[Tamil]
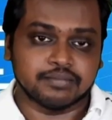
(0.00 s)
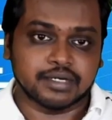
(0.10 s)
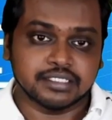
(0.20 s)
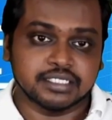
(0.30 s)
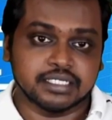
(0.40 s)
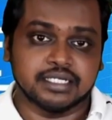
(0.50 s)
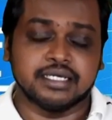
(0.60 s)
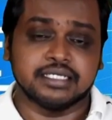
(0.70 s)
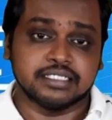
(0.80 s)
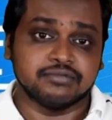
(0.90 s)
நீங்கள்
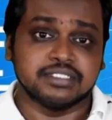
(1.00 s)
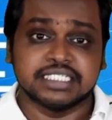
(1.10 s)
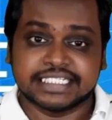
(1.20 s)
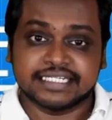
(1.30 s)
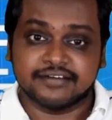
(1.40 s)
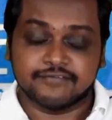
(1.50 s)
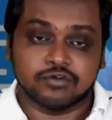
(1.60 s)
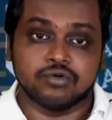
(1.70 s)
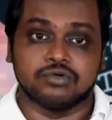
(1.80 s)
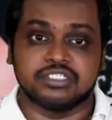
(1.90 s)
பார்த்தீங்கன்னா இது வந்து செட் ஆஃப்
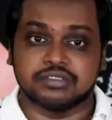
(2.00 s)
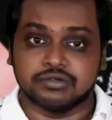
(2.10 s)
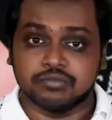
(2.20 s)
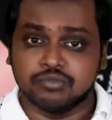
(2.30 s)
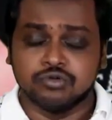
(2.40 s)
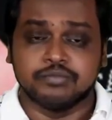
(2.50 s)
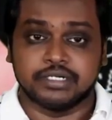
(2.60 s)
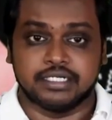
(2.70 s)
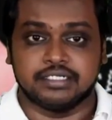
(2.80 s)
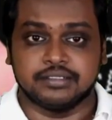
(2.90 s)
கோட்ஸ் ஒரு ப்ளூ
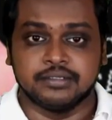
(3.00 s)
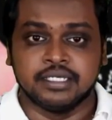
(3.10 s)
பிரிண்ட்